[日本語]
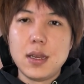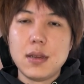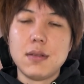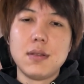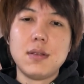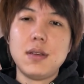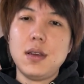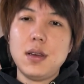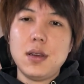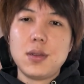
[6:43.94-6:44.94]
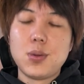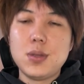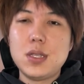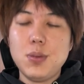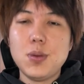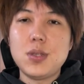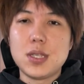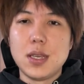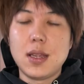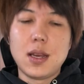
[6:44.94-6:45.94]
うん、どっちもどっ
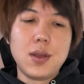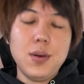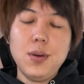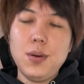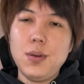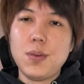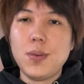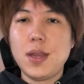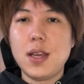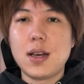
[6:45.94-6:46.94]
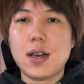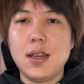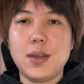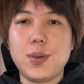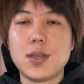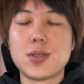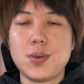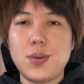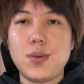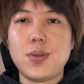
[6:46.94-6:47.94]
ちだから両方問題抱えてるでしょっ
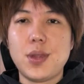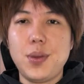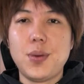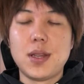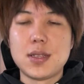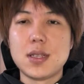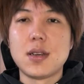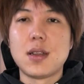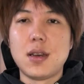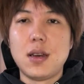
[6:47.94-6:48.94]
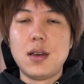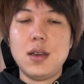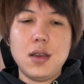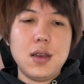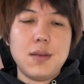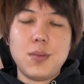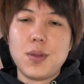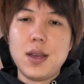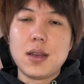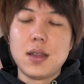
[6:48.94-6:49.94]
ていう話だからもう
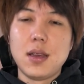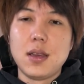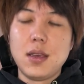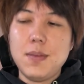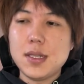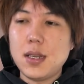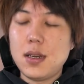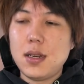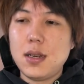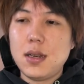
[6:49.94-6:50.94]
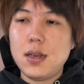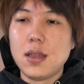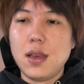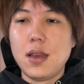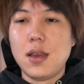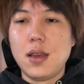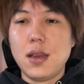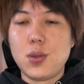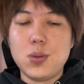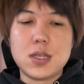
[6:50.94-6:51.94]
なんかね今更ね、
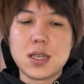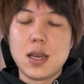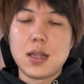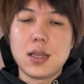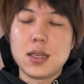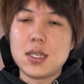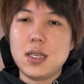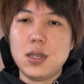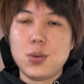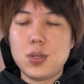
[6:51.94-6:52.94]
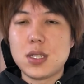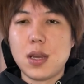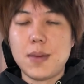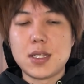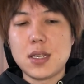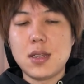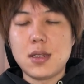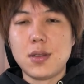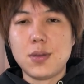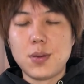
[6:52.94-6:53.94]
えー、どっちが正しいどっちが間違っ
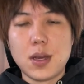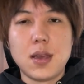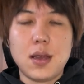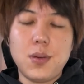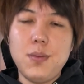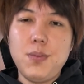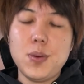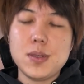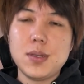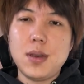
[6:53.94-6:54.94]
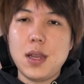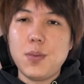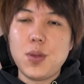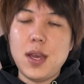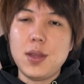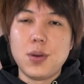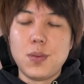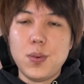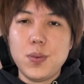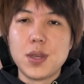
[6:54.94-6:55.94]
てるとかね論評するあれもないと
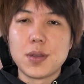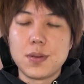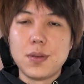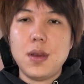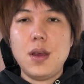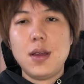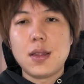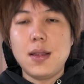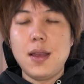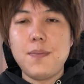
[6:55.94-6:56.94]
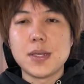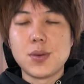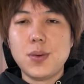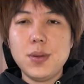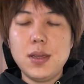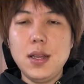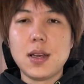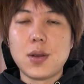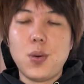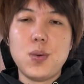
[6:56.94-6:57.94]
思うけどただやっぱそこっていうの
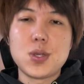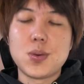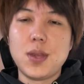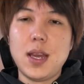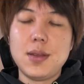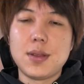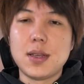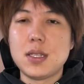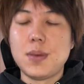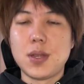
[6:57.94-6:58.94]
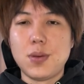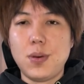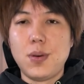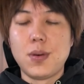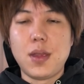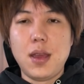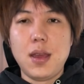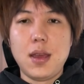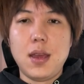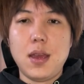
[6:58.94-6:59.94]
は公職にある立場とね、
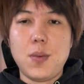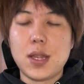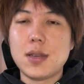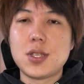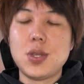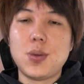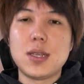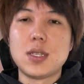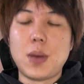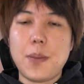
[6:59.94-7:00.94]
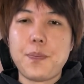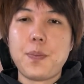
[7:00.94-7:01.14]
えー、私の立場